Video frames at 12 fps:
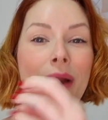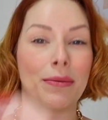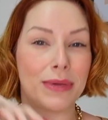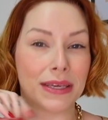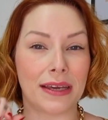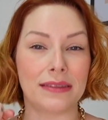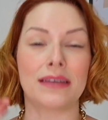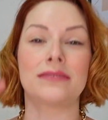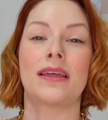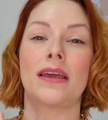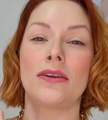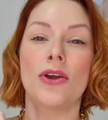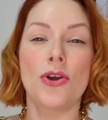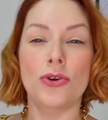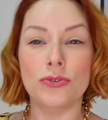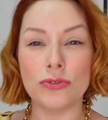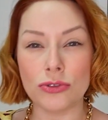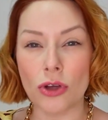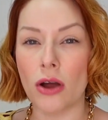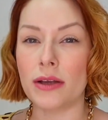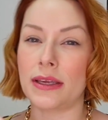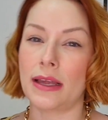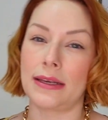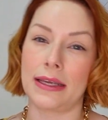para mim ainda tem um
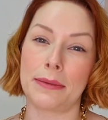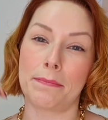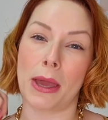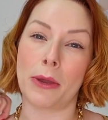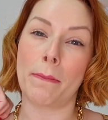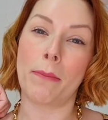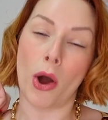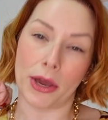toque ali meio